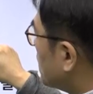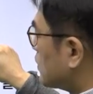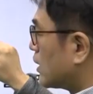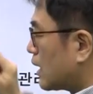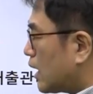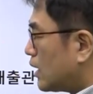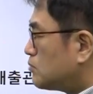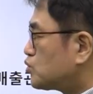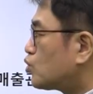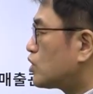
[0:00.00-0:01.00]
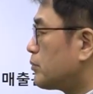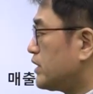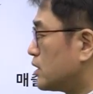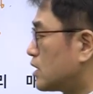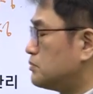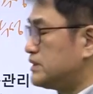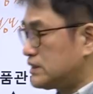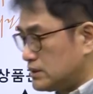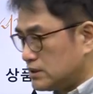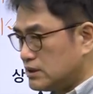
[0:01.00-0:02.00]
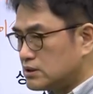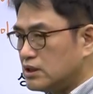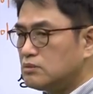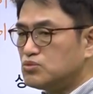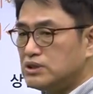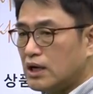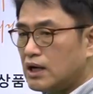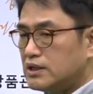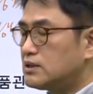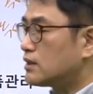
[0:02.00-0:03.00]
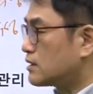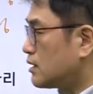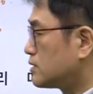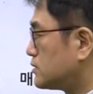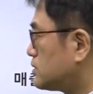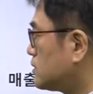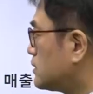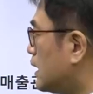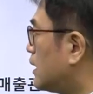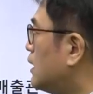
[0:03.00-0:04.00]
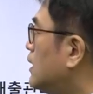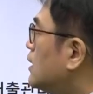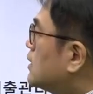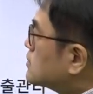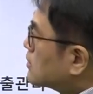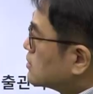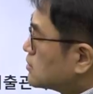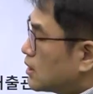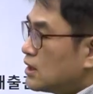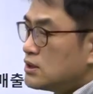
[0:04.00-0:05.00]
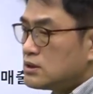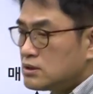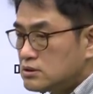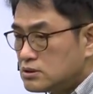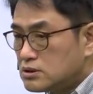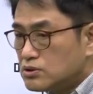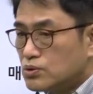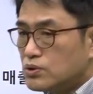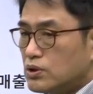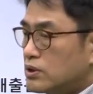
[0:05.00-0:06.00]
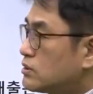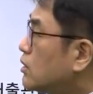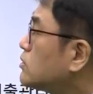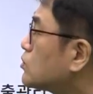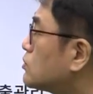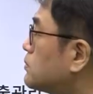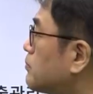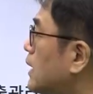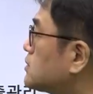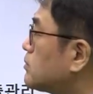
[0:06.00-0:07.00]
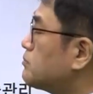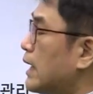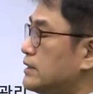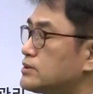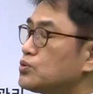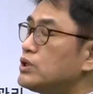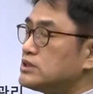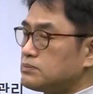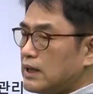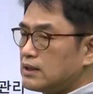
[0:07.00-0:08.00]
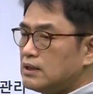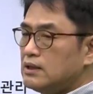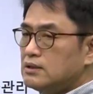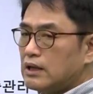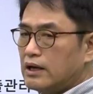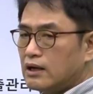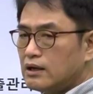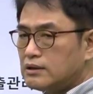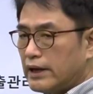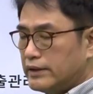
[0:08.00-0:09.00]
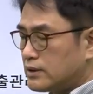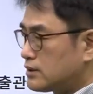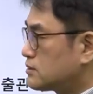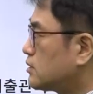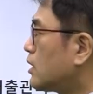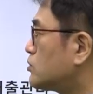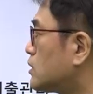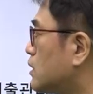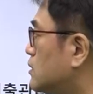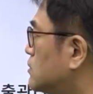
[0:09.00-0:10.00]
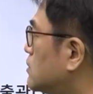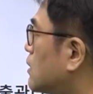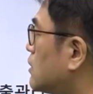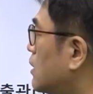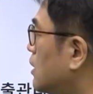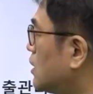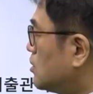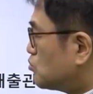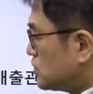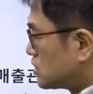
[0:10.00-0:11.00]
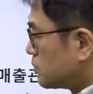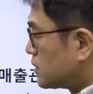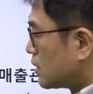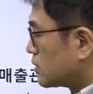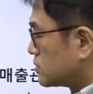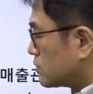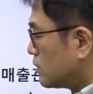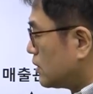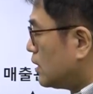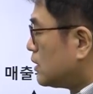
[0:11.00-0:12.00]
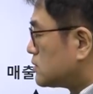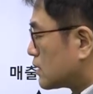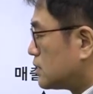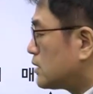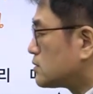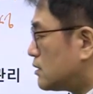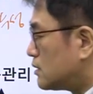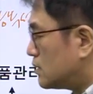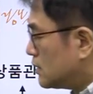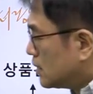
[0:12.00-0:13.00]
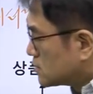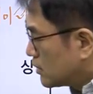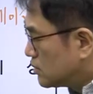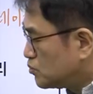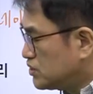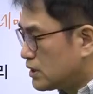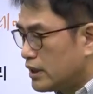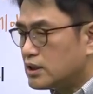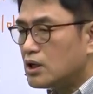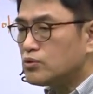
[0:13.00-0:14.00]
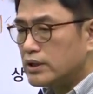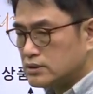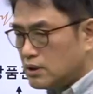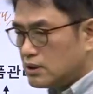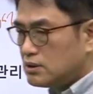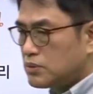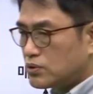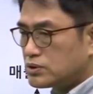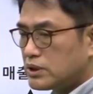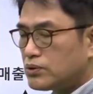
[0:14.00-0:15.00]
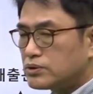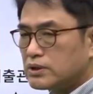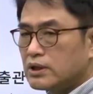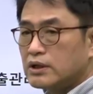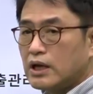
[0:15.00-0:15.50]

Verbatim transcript: 변화가 프로그램에 영향을 미치는 자, 이런 문제가 일어나더라는 것이죠. 네. 자, 그래서 실제적으로 현재도 뭐 파이썬을 많이 쓰고는 있지만 대량의 데이터를 처리하고자 할 때는 이건 하나의 문제점이 일어나는 것이고요. 자, 그래서 자, 이런 문제를 해결하기 위해서 바로 새로운